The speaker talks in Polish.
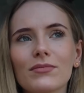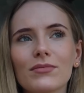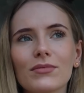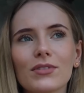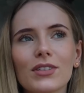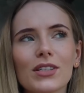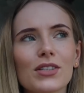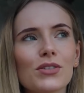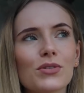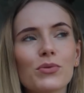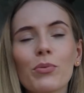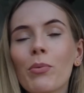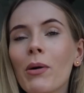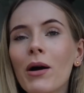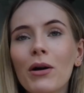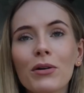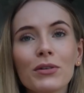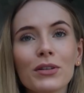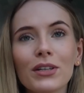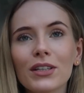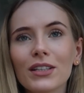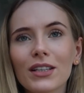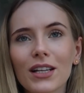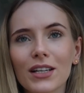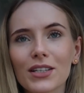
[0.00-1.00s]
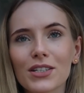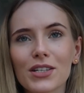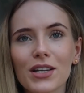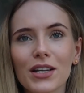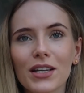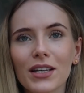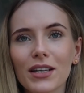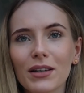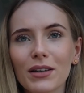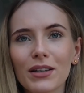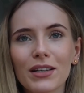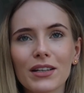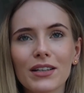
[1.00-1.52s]
jest zupełnie
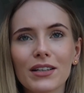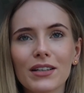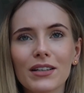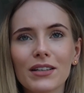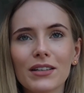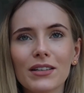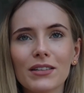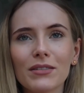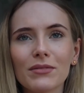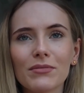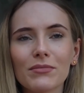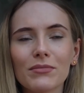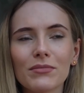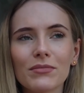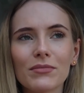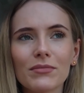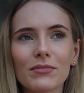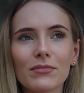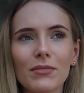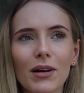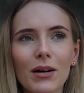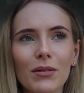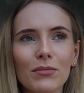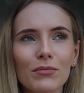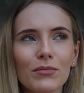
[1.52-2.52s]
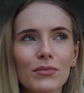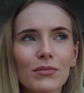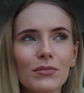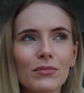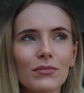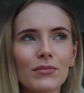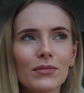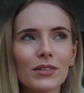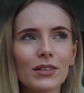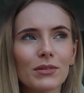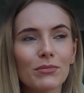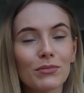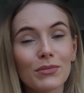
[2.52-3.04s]
inaczej. E, mam
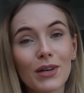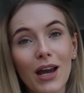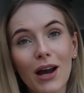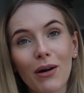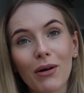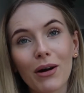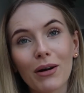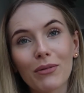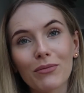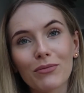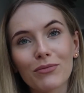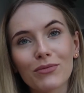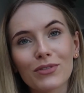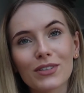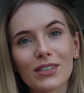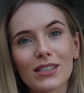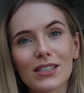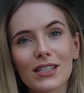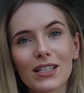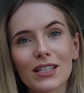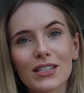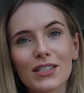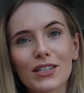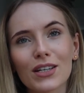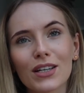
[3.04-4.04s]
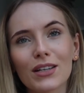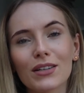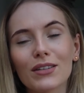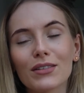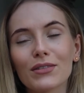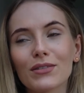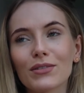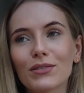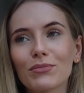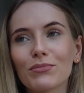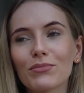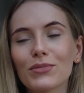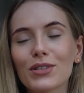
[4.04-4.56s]
i miałam w zasadzie,
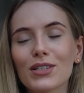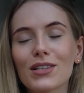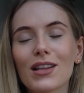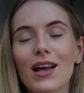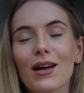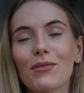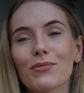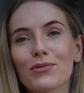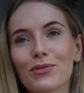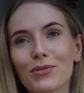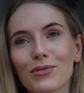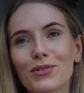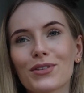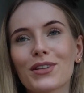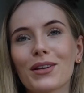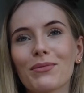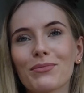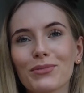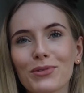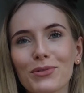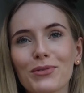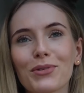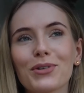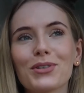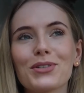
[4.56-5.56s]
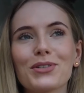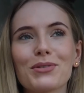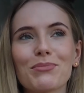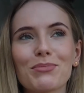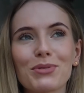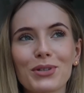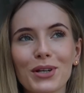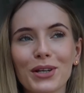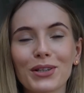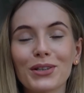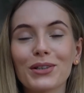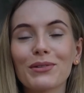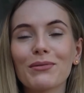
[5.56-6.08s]
myślałam, że już te mdłości
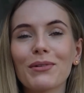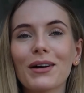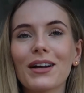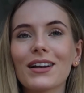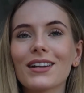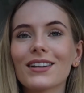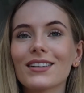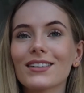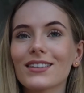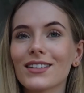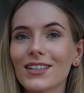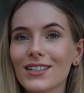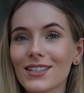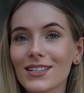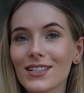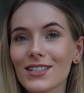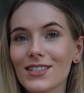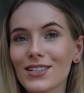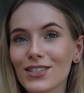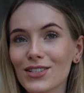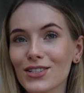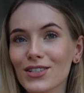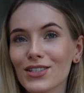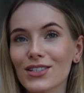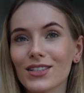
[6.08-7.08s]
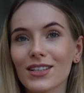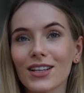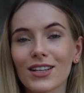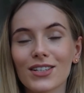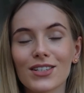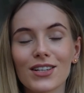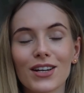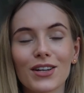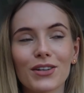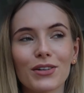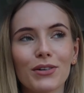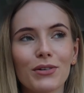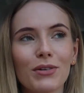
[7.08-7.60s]
przejdą, ale też jeszcze się
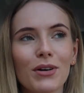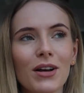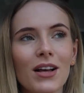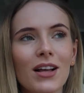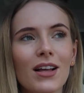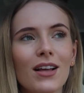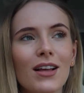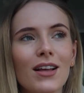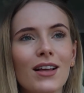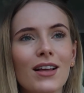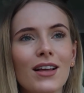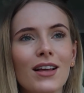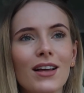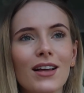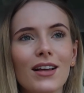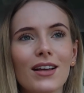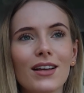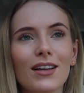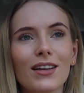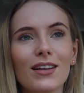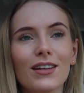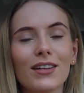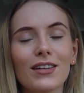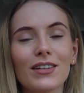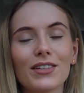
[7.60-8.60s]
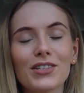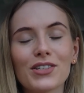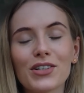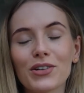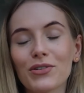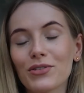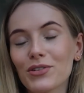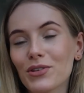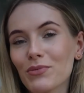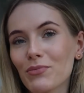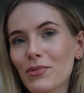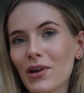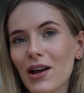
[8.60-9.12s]
zdarzają. E, czego
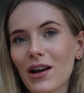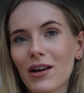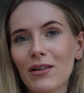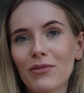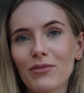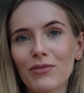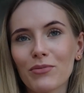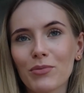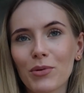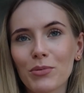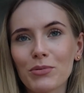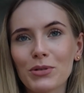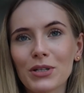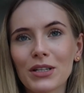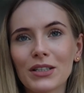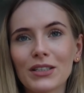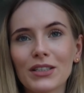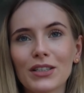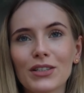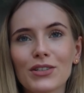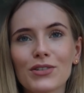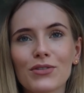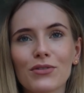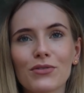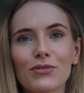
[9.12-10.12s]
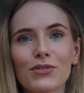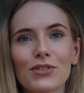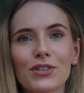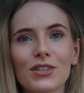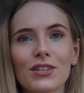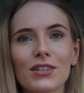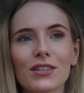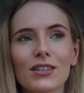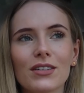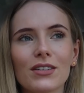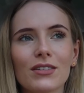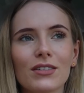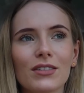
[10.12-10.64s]
nie miałam w poprzedniej
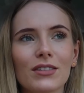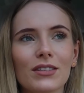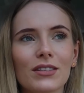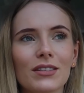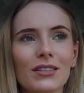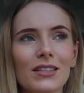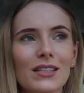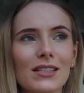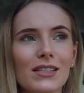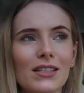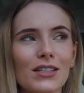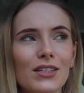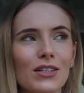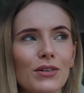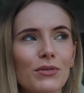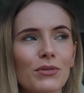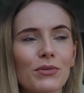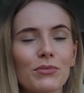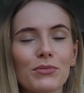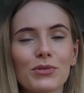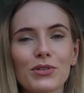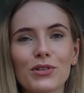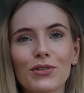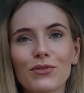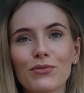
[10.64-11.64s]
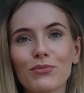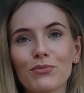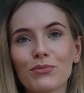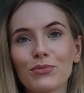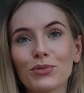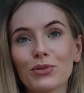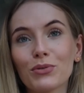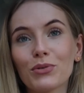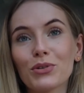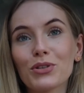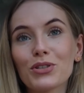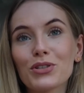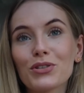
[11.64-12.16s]
ciąży. E, nie zdarzały mi się w
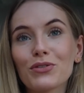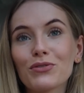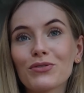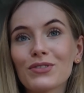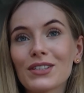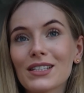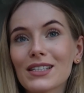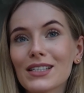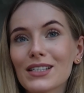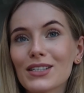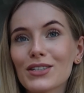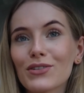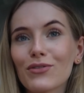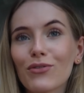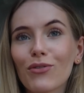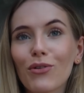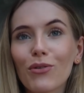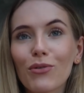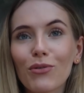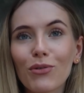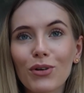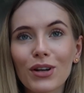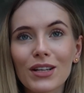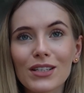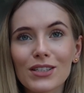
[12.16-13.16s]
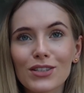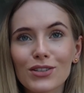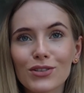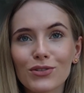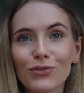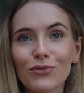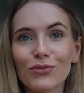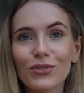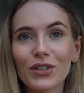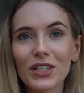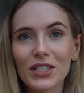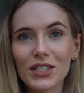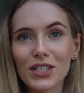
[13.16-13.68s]
mdłości w zasadzie w ogóle. Zresztą
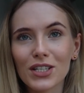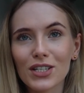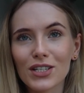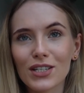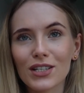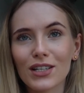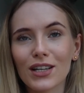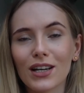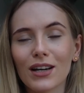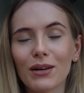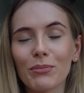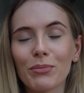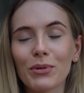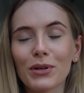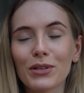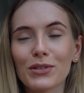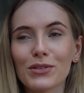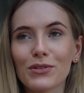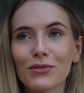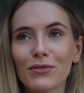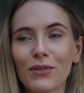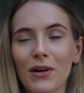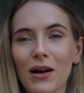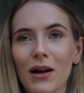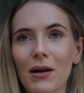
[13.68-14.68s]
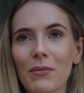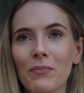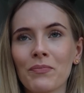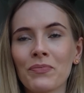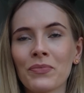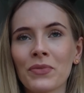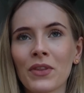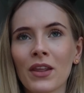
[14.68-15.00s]
wiecie, że ja pracowałam